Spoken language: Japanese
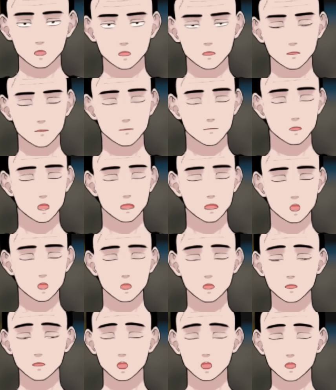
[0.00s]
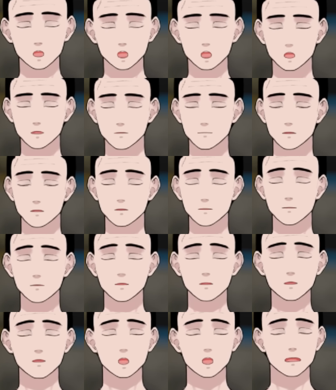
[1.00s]
まあ今日はね、ちょっと、
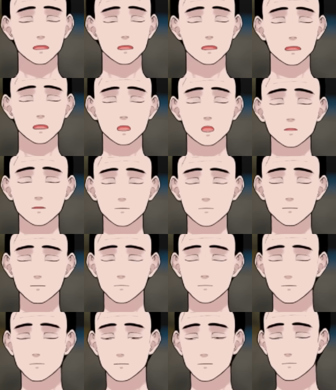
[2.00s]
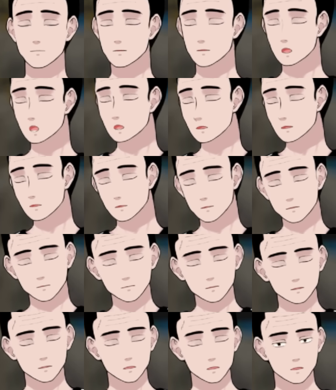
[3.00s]
えー、所要というこ
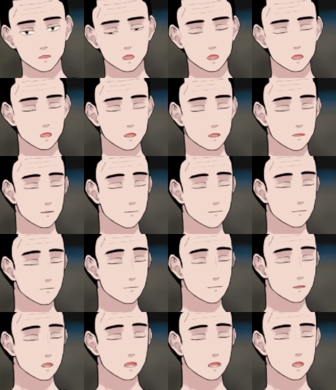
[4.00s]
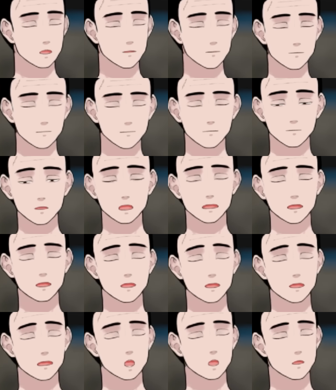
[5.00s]
とで、ね。あ
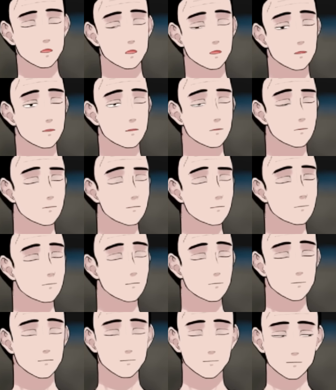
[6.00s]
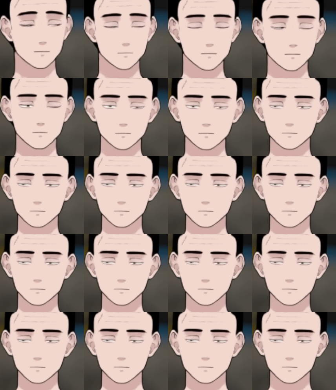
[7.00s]
の、おそ、うん。